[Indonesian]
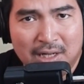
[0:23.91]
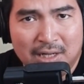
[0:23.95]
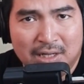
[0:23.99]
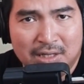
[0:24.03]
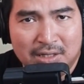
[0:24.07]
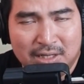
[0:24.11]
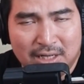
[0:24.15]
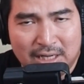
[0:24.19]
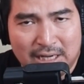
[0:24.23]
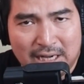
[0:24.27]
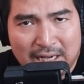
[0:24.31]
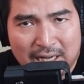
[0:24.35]

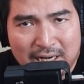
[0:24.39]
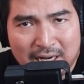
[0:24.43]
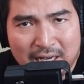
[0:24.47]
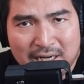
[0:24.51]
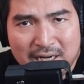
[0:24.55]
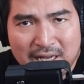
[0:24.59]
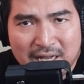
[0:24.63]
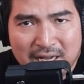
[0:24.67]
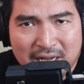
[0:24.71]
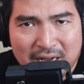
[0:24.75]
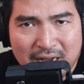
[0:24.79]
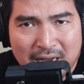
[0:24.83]
Jika kalian
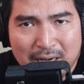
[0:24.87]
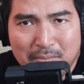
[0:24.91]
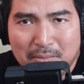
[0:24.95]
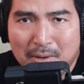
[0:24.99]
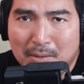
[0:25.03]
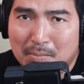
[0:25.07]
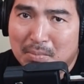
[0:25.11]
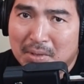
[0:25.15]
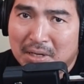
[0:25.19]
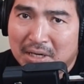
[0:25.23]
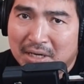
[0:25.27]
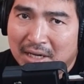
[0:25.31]
ingin
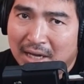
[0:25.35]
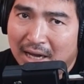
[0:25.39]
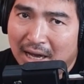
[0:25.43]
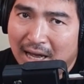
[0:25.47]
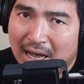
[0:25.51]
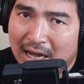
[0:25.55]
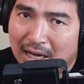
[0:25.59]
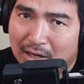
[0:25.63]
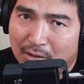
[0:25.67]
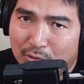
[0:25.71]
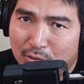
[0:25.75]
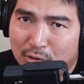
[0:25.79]
membeli
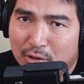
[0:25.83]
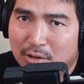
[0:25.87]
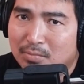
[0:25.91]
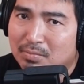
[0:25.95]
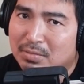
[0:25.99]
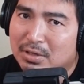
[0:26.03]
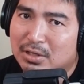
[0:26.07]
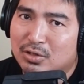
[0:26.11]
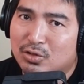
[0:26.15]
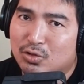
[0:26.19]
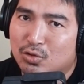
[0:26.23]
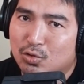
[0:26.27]
akun,
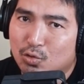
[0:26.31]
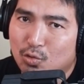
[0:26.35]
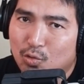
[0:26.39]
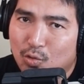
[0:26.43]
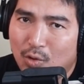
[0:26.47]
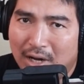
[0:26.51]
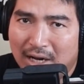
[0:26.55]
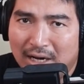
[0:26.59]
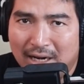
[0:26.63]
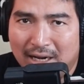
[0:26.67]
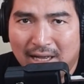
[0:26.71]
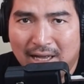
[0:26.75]

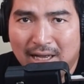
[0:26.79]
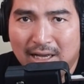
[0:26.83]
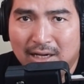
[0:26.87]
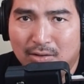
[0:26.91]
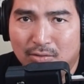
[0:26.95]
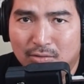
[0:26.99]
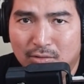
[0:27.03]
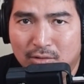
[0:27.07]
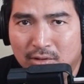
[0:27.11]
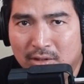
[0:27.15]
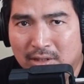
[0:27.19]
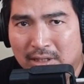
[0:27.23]
menjual
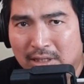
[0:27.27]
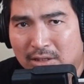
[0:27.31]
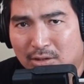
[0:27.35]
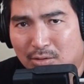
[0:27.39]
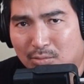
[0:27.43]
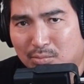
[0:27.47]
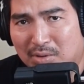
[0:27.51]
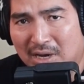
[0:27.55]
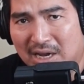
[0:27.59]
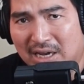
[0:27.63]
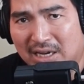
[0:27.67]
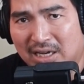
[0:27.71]
akun, atau
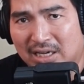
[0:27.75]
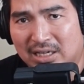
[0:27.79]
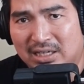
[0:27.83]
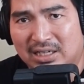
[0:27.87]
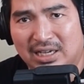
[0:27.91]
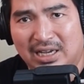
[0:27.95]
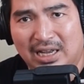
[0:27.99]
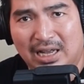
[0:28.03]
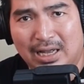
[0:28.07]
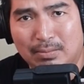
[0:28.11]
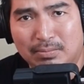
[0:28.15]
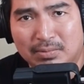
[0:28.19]
bahkan
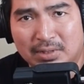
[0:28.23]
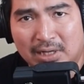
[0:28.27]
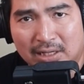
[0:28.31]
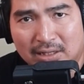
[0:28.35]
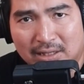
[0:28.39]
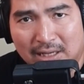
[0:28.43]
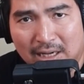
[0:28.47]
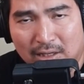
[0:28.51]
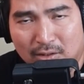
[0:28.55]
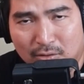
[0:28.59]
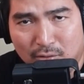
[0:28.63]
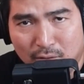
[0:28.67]
upgrade
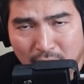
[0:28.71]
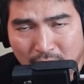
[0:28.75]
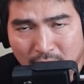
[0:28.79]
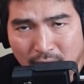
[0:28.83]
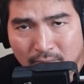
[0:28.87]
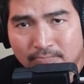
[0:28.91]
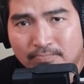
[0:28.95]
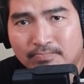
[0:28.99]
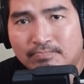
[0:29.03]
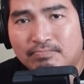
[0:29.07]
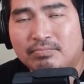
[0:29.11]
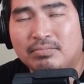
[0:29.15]
akun,
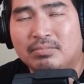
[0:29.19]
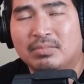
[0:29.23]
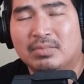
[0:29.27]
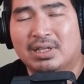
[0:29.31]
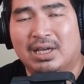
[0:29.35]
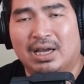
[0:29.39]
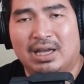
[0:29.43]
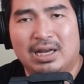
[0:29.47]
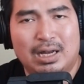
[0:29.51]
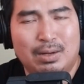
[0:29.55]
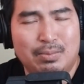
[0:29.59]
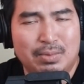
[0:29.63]

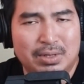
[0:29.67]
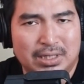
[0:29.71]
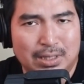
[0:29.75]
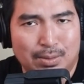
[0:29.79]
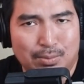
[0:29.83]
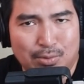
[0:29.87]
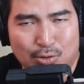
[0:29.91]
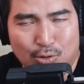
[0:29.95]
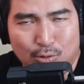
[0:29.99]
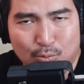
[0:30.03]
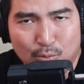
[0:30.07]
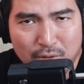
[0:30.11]
kalian bisa
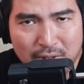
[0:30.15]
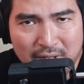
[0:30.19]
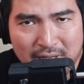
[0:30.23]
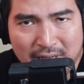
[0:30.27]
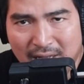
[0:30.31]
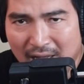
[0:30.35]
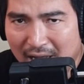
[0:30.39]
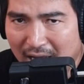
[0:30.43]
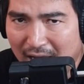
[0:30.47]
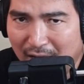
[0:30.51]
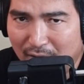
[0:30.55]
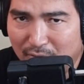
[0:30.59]

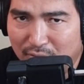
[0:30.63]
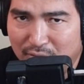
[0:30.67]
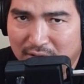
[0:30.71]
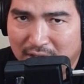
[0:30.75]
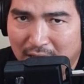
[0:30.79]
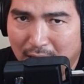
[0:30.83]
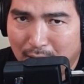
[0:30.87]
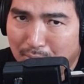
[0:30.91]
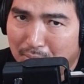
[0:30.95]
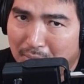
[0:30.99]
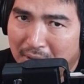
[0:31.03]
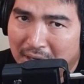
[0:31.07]
menghubungi
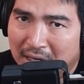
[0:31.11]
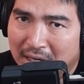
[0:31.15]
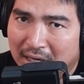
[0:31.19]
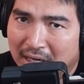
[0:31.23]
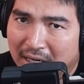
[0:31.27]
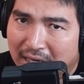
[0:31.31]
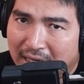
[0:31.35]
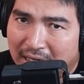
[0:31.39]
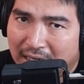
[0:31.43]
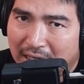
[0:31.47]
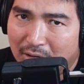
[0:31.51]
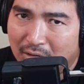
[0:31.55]
FJB
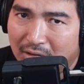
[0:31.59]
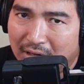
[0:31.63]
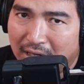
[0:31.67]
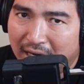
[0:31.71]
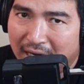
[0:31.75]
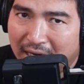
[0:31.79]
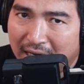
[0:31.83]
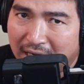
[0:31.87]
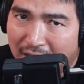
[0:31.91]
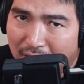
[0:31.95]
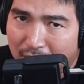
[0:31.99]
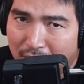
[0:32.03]
Eroka
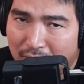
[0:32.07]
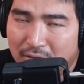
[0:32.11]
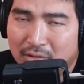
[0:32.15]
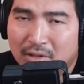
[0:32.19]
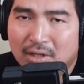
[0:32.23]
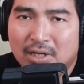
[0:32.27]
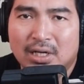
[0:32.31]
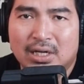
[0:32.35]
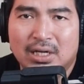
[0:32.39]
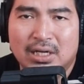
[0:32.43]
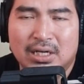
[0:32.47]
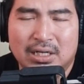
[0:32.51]
Indo
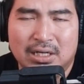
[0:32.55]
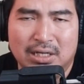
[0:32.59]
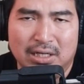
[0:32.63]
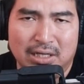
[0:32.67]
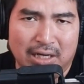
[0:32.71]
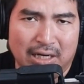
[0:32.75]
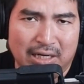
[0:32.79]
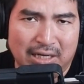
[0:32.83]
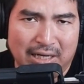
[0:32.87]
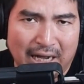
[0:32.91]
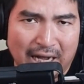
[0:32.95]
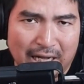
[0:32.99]

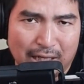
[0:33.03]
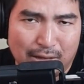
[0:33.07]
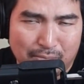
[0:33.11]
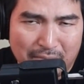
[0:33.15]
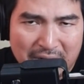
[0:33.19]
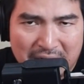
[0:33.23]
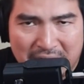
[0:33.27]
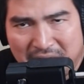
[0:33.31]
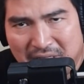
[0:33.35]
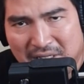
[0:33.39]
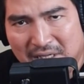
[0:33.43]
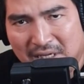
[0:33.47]
dengan
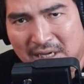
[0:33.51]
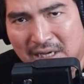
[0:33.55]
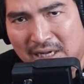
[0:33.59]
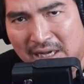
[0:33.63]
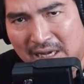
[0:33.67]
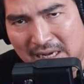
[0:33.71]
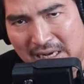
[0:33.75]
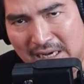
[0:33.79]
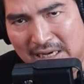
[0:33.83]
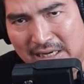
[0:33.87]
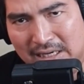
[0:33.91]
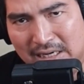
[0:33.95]
adminnya
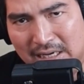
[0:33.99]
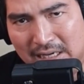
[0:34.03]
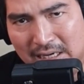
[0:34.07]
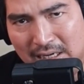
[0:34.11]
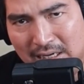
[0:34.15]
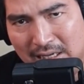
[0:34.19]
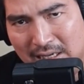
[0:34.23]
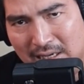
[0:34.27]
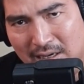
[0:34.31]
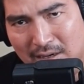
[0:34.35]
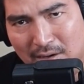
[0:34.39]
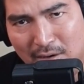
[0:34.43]

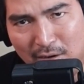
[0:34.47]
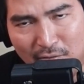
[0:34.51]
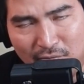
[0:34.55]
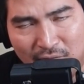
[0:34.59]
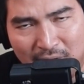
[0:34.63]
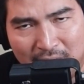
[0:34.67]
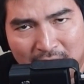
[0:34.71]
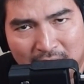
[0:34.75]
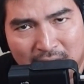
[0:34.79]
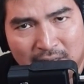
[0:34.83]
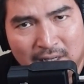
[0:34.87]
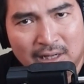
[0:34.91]
adalah
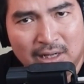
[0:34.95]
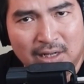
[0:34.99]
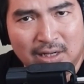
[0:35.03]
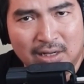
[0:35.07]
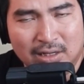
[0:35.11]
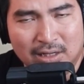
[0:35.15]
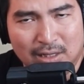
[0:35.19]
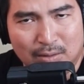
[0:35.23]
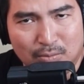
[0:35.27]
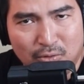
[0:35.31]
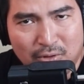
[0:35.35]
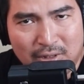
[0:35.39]
Ova.
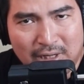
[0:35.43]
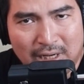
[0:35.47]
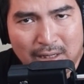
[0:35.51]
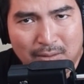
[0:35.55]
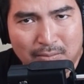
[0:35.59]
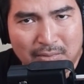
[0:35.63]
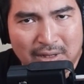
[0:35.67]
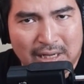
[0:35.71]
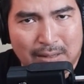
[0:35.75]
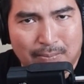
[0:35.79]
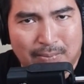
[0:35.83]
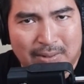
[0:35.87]
Kemudian
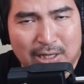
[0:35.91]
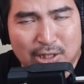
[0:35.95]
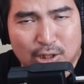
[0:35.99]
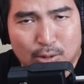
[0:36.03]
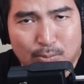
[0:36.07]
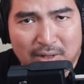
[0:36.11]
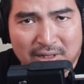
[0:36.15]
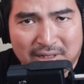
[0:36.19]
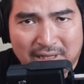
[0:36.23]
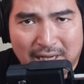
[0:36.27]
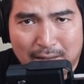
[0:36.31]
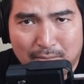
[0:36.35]
bagi para
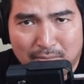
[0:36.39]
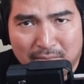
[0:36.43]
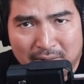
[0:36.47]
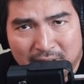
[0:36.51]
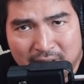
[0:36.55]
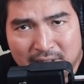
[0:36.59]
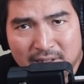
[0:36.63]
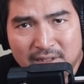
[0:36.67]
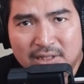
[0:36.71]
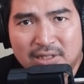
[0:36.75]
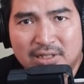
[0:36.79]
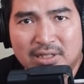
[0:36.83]
sobat
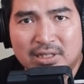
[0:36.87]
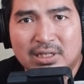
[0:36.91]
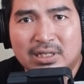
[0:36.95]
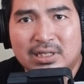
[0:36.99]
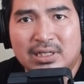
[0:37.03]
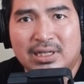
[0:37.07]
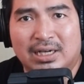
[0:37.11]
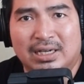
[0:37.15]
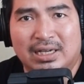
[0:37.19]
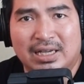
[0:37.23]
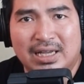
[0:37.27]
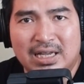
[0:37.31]
gamers
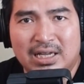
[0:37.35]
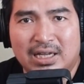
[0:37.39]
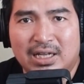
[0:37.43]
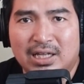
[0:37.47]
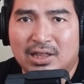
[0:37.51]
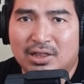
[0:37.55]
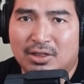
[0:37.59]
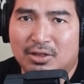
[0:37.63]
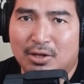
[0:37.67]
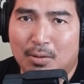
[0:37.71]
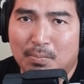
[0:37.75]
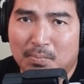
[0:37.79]
yang ingin
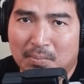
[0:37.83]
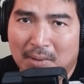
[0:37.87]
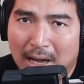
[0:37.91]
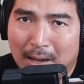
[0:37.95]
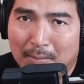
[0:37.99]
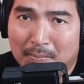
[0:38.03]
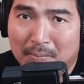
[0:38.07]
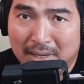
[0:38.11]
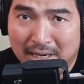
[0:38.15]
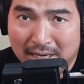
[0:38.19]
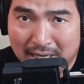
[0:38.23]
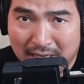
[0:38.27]
top
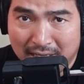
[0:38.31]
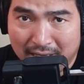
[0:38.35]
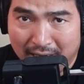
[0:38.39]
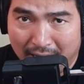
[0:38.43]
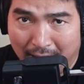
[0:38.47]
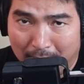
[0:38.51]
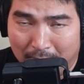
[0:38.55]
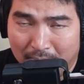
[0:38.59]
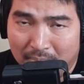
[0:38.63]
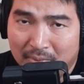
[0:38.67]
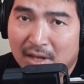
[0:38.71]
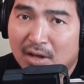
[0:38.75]
up
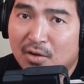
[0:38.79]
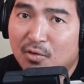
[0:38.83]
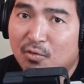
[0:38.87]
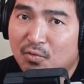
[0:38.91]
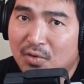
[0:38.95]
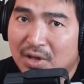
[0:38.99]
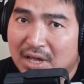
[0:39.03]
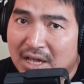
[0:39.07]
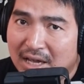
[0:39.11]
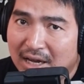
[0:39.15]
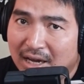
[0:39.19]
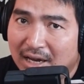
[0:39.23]
in-game
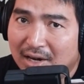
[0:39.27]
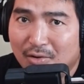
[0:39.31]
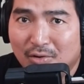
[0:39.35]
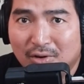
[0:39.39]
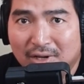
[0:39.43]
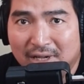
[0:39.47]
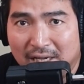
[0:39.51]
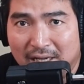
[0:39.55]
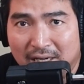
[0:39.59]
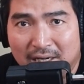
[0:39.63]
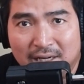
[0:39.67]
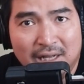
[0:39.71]
via
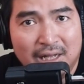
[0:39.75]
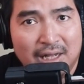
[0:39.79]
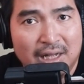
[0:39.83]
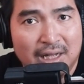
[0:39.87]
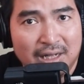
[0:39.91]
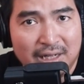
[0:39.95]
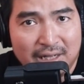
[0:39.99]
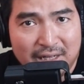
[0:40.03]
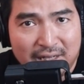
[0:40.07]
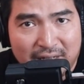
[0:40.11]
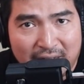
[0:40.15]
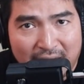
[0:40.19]
login,
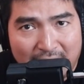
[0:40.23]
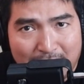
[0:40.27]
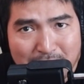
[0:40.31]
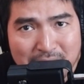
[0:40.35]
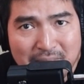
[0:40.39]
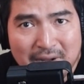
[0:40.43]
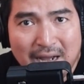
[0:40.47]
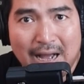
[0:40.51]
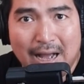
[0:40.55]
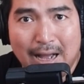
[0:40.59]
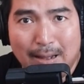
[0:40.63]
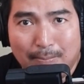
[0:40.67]
game
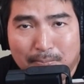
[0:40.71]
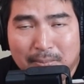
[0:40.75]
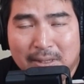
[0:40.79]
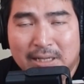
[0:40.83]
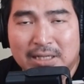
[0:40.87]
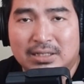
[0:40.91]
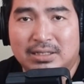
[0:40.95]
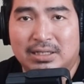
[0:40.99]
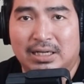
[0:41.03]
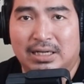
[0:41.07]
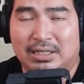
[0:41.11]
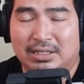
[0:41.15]
apa
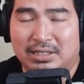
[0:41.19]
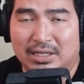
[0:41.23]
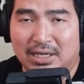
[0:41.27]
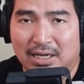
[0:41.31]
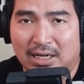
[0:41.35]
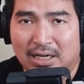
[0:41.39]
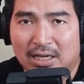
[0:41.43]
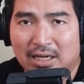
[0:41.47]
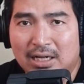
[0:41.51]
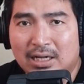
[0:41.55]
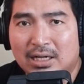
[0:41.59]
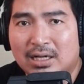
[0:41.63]

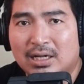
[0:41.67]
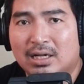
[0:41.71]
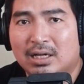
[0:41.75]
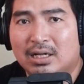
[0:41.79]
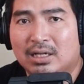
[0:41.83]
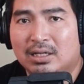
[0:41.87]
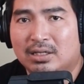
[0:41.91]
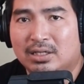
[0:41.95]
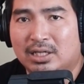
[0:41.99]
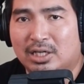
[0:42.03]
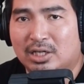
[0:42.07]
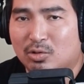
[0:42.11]
saja
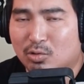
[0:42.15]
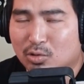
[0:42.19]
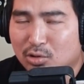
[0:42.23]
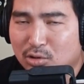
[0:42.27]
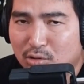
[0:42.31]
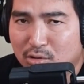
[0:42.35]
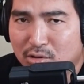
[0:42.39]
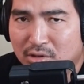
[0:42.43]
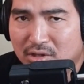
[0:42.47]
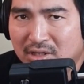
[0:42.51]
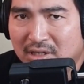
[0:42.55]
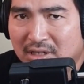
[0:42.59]

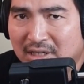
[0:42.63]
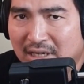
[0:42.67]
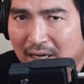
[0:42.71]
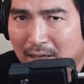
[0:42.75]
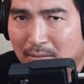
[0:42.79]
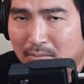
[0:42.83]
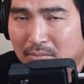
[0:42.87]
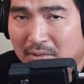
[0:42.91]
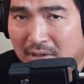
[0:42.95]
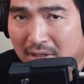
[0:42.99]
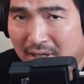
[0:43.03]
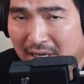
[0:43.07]
terkhusus
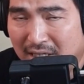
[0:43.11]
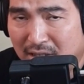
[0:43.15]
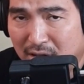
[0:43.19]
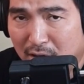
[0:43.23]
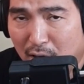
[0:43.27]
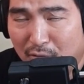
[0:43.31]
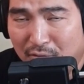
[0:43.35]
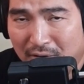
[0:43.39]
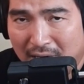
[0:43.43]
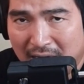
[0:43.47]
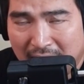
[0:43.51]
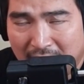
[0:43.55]
game Rise
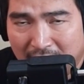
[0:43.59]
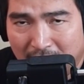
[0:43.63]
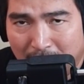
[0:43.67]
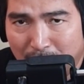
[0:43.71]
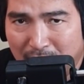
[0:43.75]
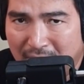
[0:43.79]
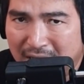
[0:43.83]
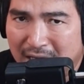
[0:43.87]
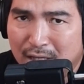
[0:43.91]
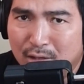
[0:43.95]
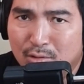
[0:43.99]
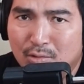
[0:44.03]
of Kingdom
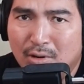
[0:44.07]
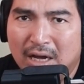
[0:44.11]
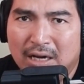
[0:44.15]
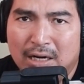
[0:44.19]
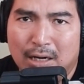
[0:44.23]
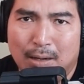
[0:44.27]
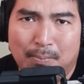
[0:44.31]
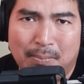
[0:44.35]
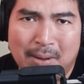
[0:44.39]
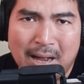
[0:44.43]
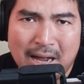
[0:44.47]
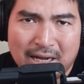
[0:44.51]
itu
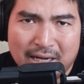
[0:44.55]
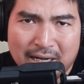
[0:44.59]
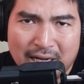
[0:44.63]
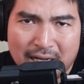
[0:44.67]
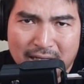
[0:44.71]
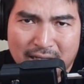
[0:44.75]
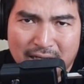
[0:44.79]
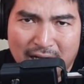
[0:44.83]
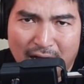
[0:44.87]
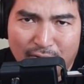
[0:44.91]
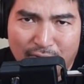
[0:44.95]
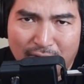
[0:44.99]
ada paket
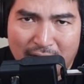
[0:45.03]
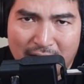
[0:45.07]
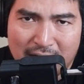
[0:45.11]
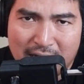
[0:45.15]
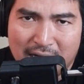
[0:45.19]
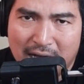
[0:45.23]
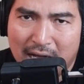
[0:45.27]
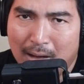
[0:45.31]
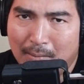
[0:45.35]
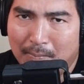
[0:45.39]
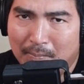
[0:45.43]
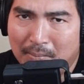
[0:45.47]

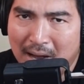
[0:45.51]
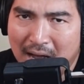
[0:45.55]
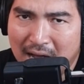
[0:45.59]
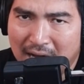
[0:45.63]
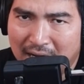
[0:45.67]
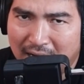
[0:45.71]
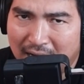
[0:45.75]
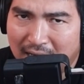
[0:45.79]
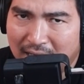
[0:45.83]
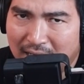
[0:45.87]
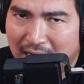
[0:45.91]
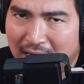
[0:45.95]
KVK,
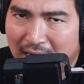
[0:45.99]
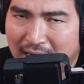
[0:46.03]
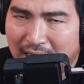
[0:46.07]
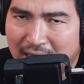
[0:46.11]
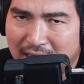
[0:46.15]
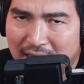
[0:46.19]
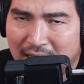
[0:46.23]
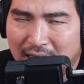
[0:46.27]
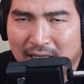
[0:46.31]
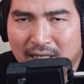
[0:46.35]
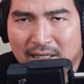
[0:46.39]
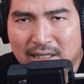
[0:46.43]
paket
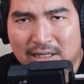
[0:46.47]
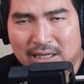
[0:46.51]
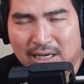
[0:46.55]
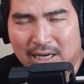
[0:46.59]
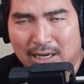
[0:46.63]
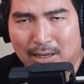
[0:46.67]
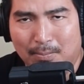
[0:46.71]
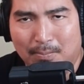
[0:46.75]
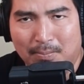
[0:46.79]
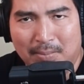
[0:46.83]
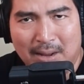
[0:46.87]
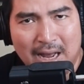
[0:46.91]
harian,
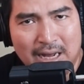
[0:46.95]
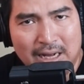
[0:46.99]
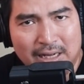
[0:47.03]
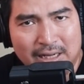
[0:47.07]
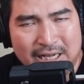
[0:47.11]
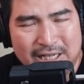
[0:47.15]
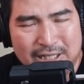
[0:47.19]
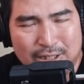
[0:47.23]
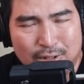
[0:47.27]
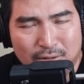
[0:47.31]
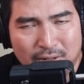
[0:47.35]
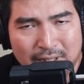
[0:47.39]
dan
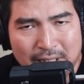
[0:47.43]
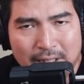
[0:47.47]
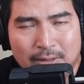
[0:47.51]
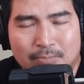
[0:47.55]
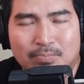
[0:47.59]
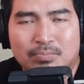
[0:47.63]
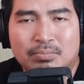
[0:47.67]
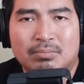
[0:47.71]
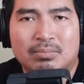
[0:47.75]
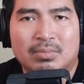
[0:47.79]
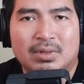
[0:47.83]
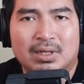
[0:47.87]
paket sultan
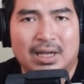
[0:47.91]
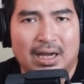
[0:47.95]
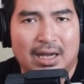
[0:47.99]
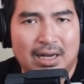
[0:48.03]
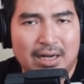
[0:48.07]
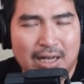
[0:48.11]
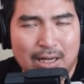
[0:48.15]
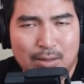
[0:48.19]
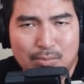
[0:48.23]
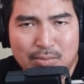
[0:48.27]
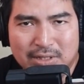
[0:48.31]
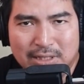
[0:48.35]

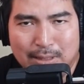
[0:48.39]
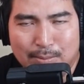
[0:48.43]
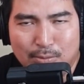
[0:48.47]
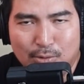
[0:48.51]
kalian bisa